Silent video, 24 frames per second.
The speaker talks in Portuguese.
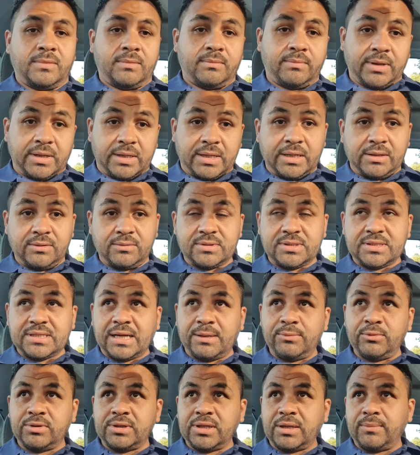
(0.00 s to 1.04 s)
Para quem não
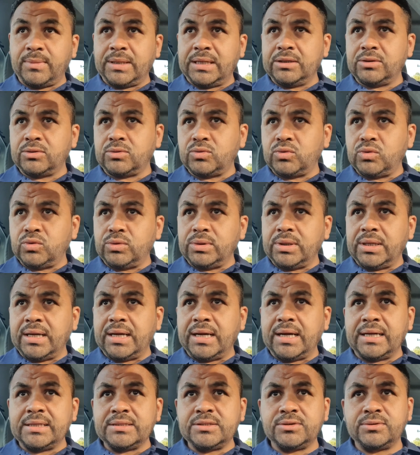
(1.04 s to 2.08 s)
sabe, eu trabalho com
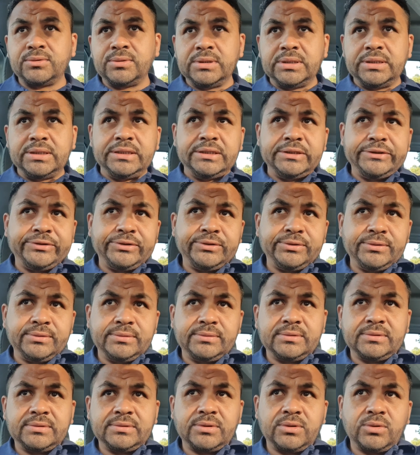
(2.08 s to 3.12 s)
azulejo,
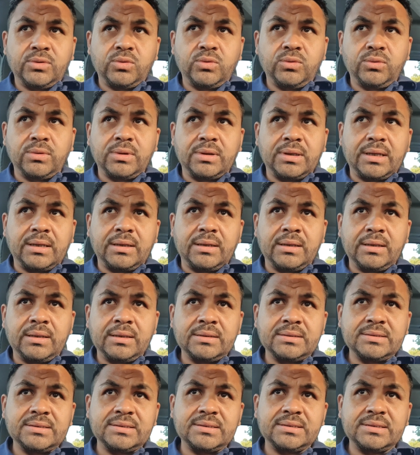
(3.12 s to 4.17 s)
com
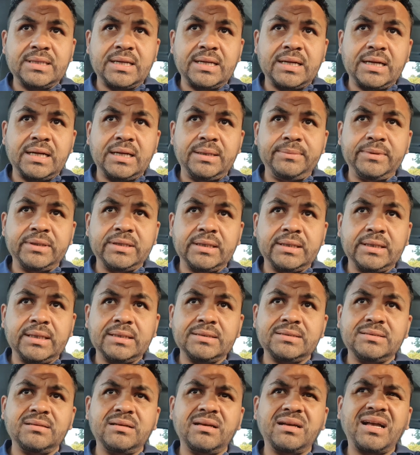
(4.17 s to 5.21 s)
cerâmica,
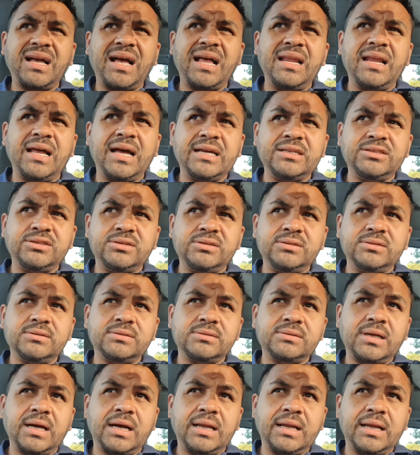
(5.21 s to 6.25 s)
nessa né? calagem,
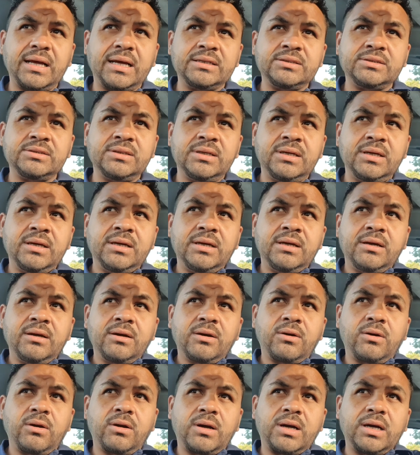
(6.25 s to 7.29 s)
calagem,
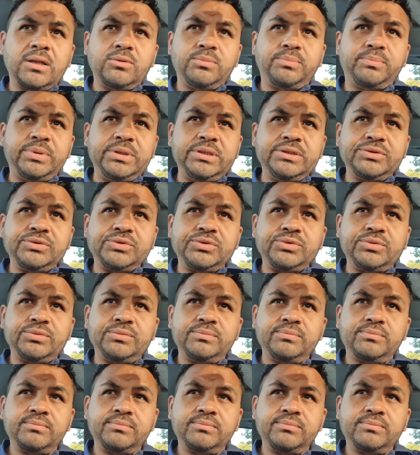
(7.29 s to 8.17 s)
colocando piso.